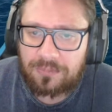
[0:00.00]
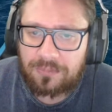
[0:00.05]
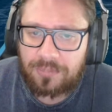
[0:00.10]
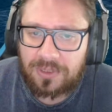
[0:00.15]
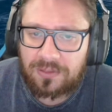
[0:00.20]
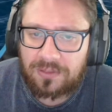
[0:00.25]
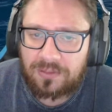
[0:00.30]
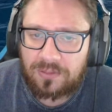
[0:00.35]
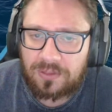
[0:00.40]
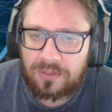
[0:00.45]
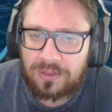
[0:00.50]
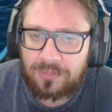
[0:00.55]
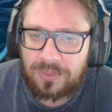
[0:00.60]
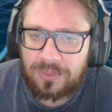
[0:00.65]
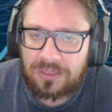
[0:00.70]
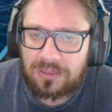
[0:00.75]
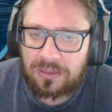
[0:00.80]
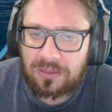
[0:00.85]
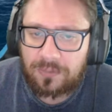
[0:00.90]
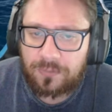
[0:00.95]

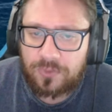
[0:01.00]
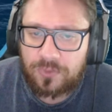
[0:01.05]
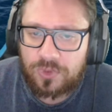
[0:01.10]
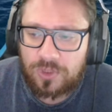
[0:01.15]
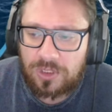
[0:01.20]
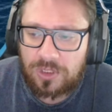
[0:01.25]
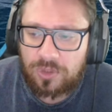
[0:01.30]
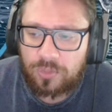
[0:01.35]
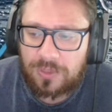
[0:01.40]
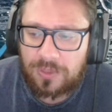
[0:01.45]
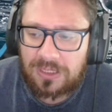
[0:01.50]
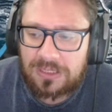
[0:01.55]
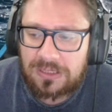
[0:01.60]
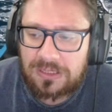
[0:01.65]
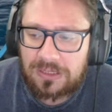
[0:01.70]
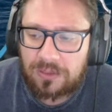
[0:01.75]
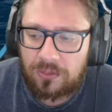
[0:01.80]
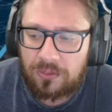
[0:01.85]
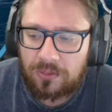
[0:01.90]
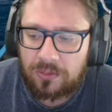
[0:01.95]
particolarmente la fusola New
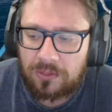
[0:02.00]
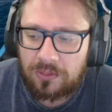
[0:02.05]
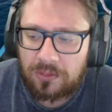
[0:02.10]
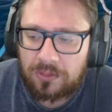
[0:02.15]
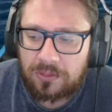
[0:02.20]
Mexico.